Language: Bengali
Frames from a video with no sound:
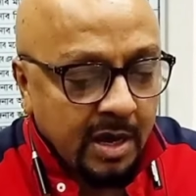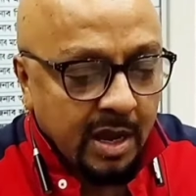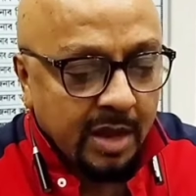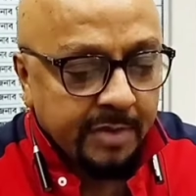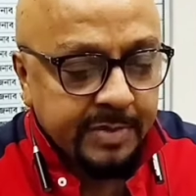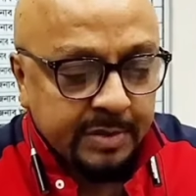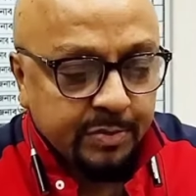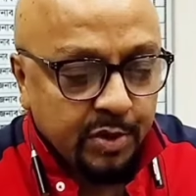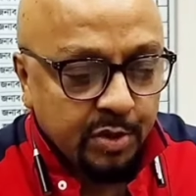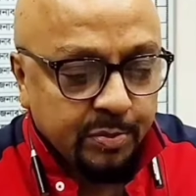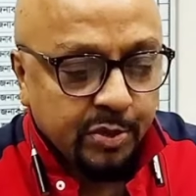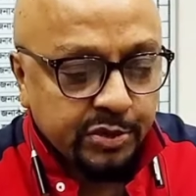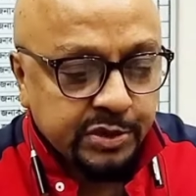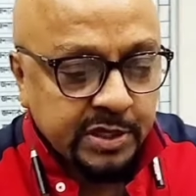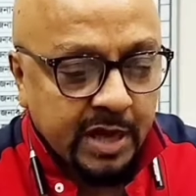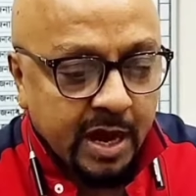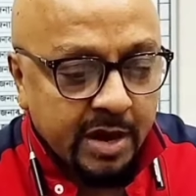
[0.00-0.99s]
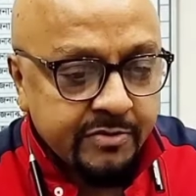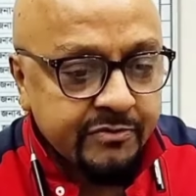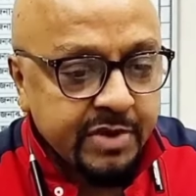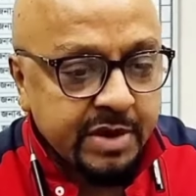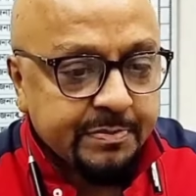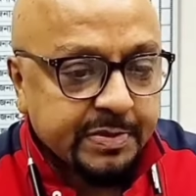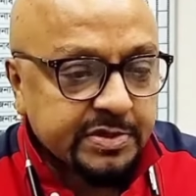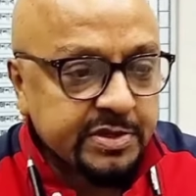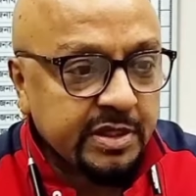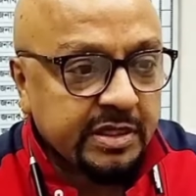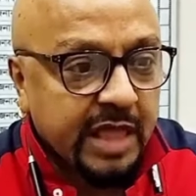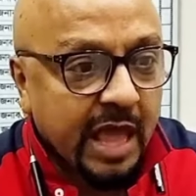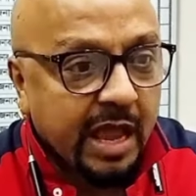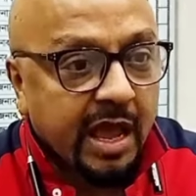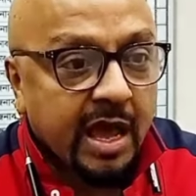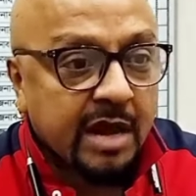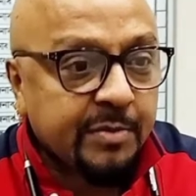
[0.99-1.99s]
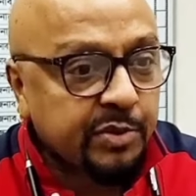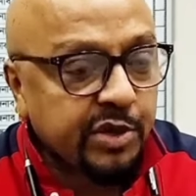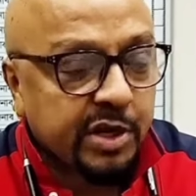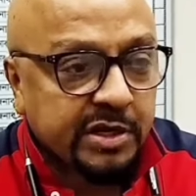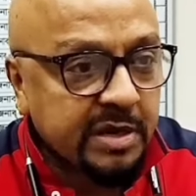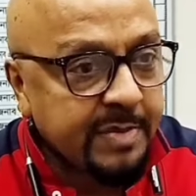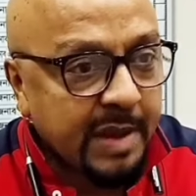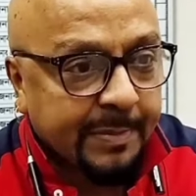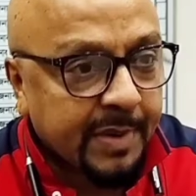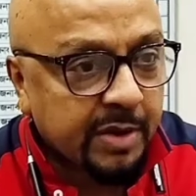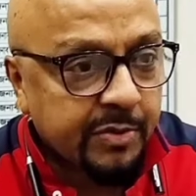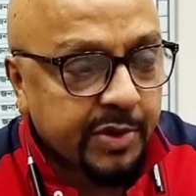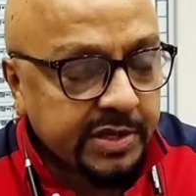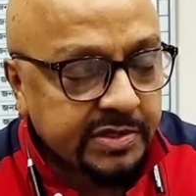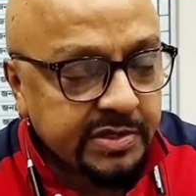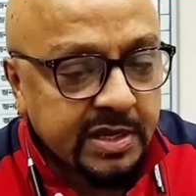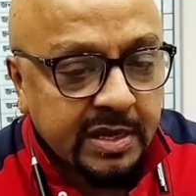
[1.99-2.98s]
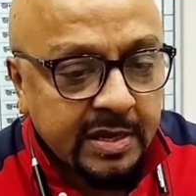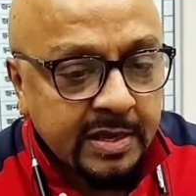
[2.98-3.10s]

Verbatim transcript: আমি বলবো যে হান্ড্রেড পার্সেন্ট দেখার মতো একটি ব্যাপার হয়েছে